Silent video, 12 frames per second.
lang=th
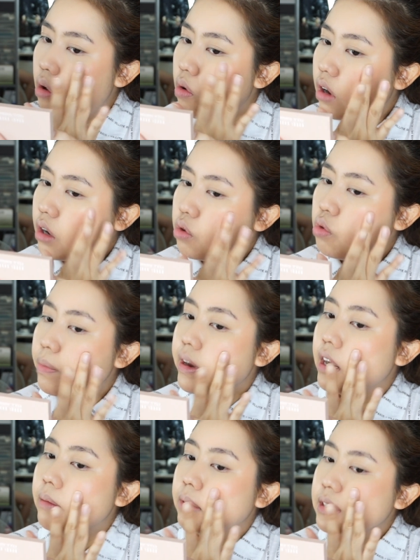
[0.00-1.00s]
ลงแล้วดูเป็น
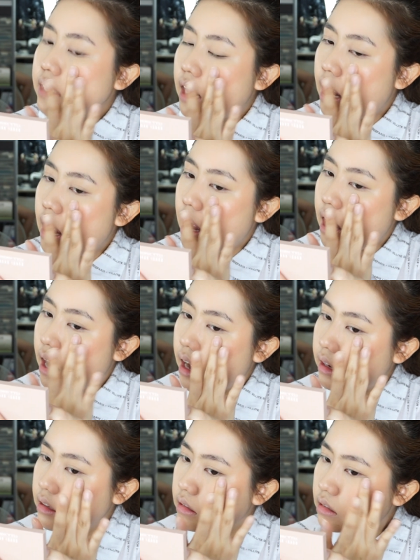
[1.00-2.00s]
ธรรมชาติ